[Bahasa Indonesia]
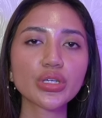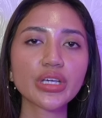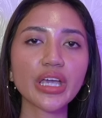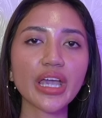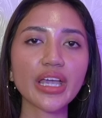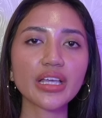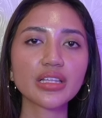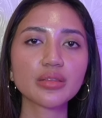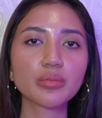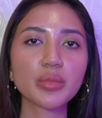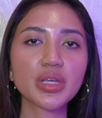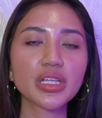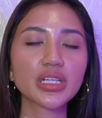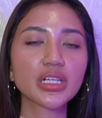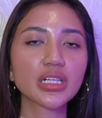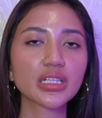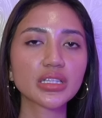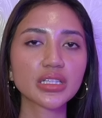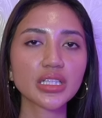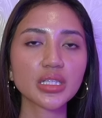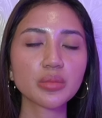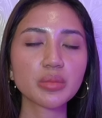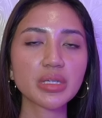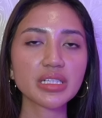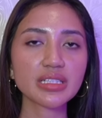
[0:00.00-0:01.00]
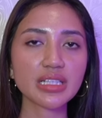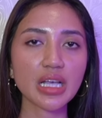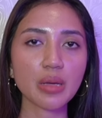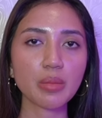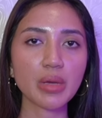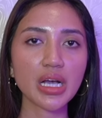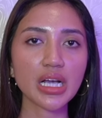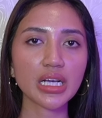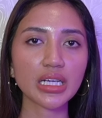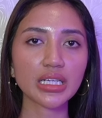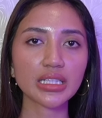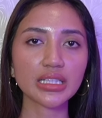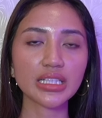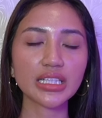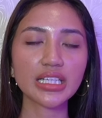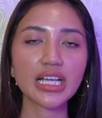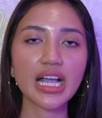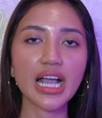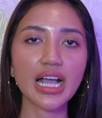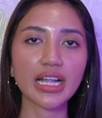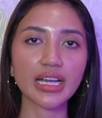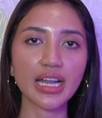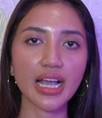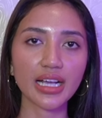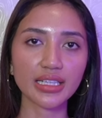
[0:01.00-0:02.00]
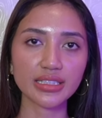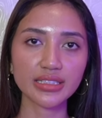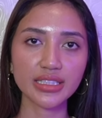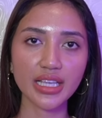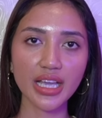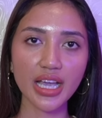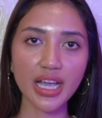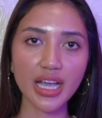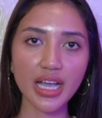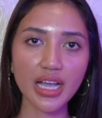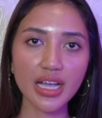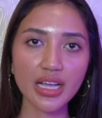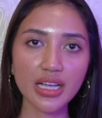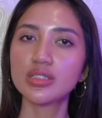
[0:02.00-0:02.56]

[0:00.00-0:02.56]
Kate Middleton bersama ketiga anaknya